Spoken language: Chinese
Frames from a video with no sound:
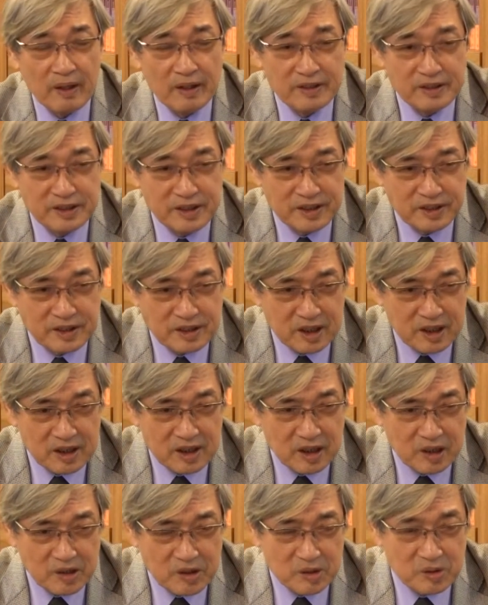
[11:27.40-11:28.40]
已经
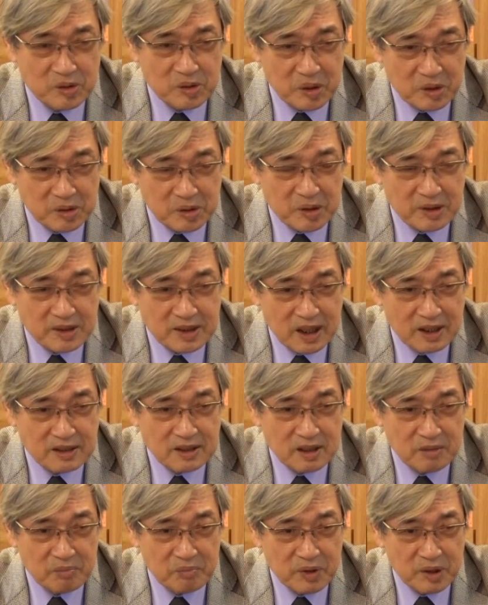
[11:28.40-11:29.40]
可以解决战
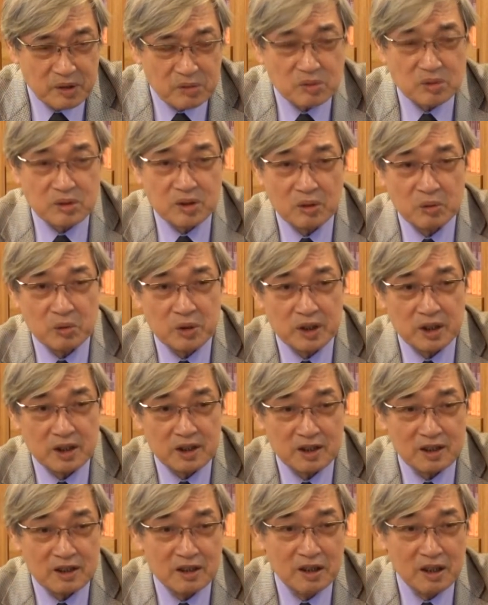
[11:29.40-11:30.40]
争迷雾的问题。
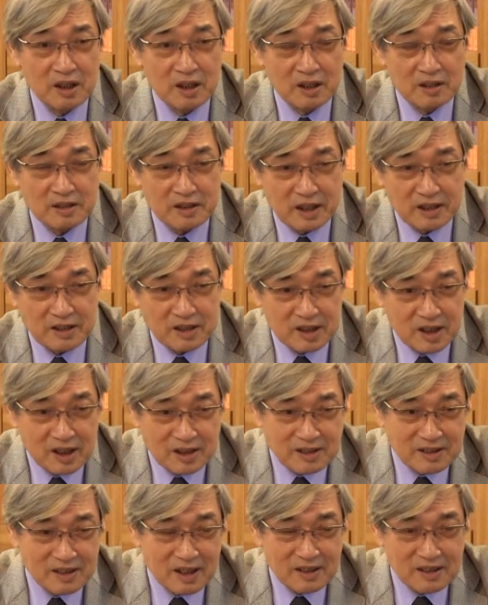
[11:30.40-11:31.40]
那
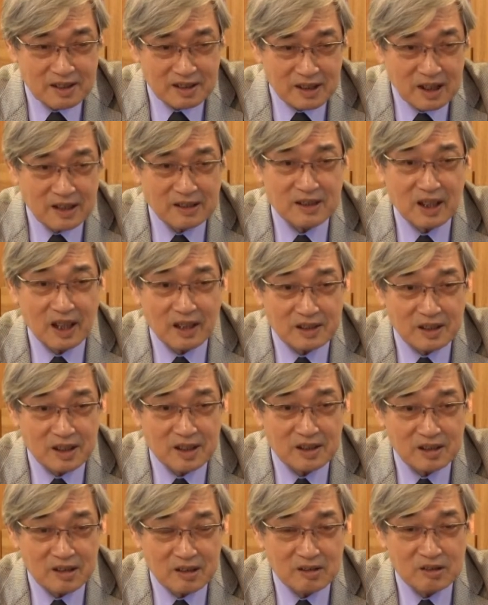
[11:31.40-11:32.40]
现在的战场
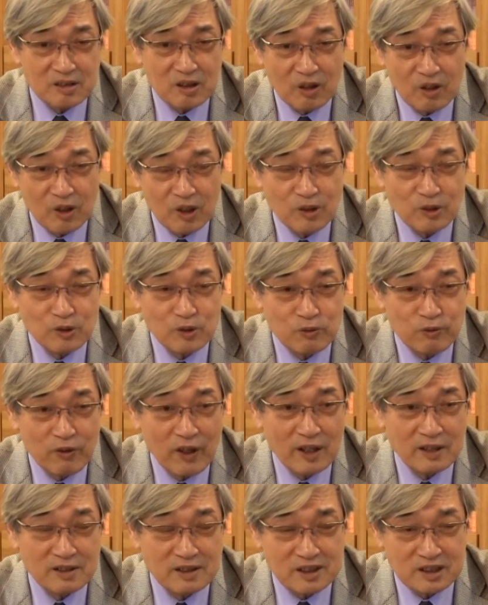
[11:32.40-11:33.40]
经营叫后
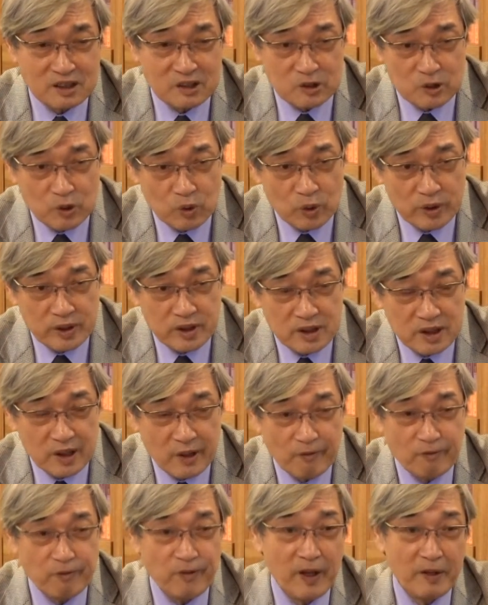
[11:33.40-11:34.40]
方指挥
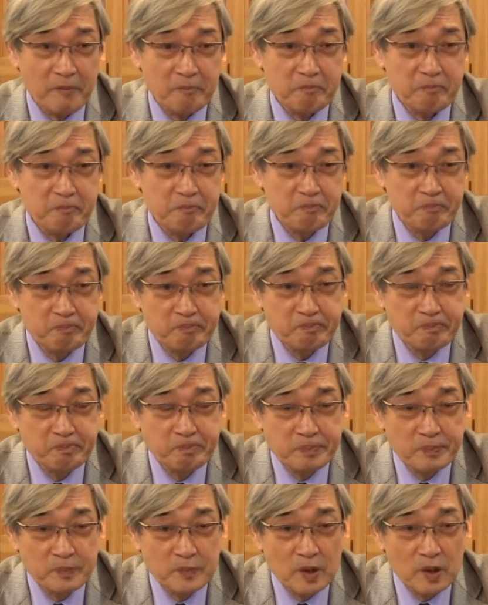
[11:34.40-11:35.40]
前方，
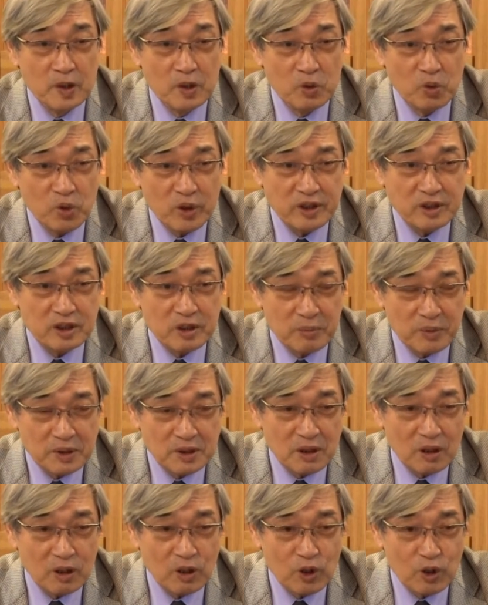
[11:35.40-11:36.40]
为什么
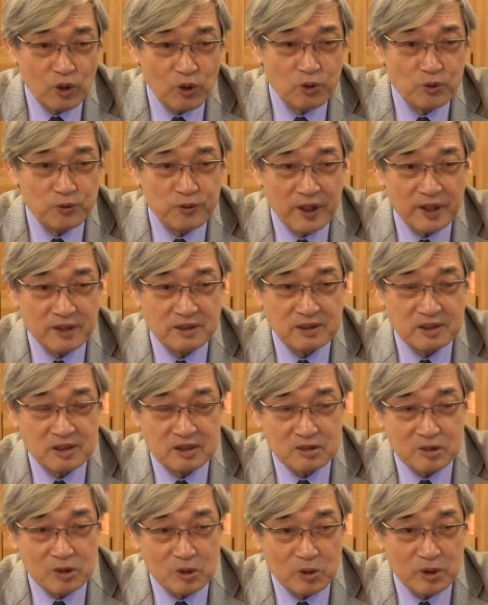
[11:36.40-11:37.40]
叫后方
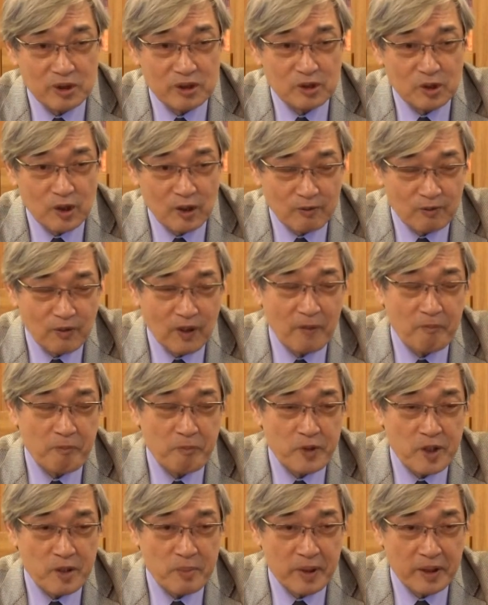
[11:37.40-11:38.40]
指挥前方？
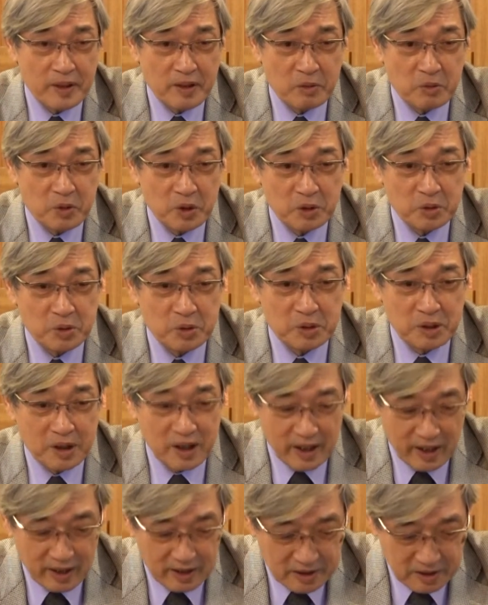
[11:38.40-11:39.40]
这边呢，我举
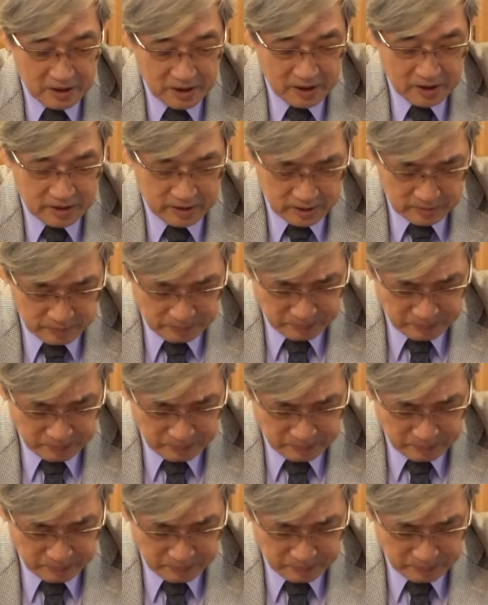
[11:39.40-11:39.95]
两个例子。